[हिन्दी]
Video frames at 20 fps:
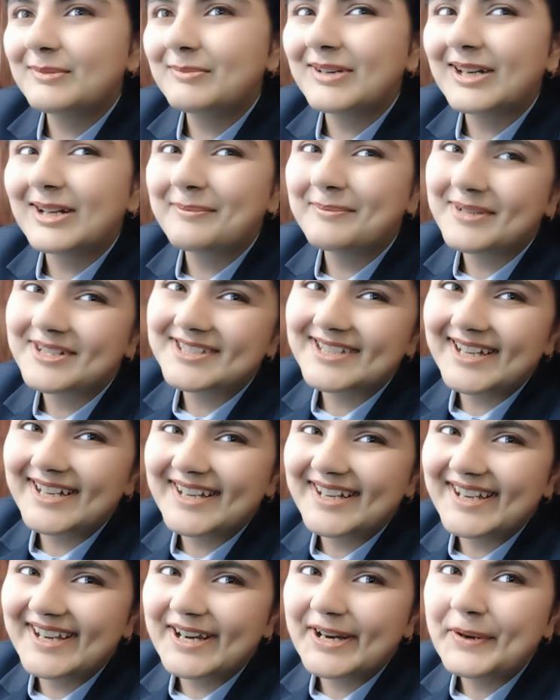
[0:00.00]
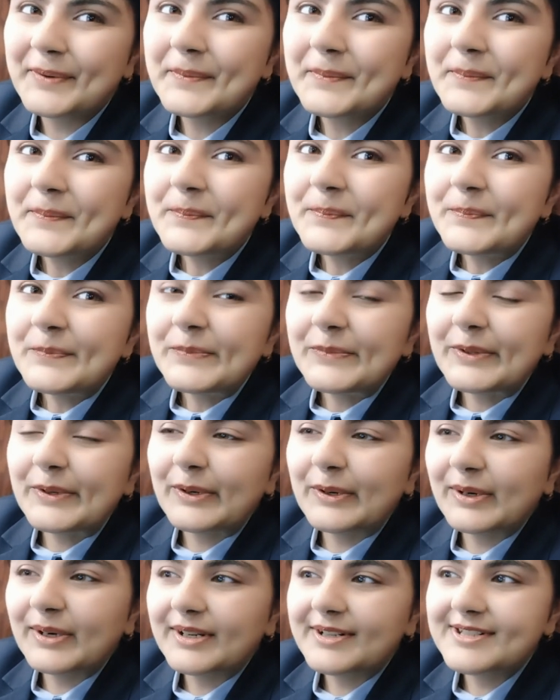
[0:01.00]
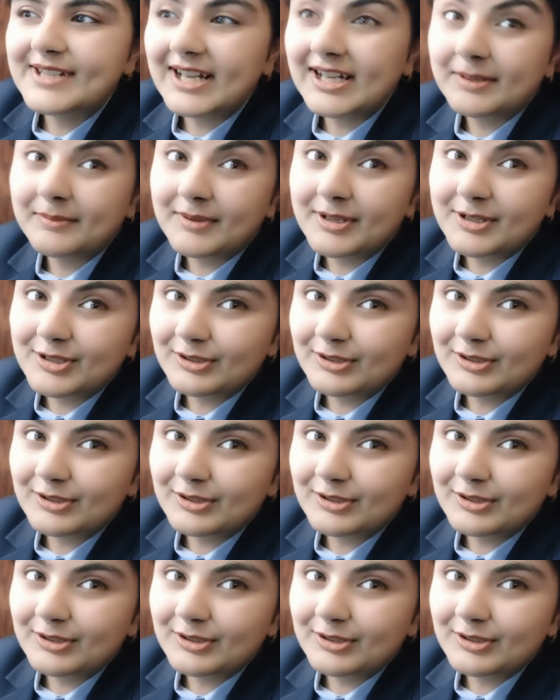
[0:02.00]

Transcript: बड़ा मज़ा आया और सेलिब्रेशन तो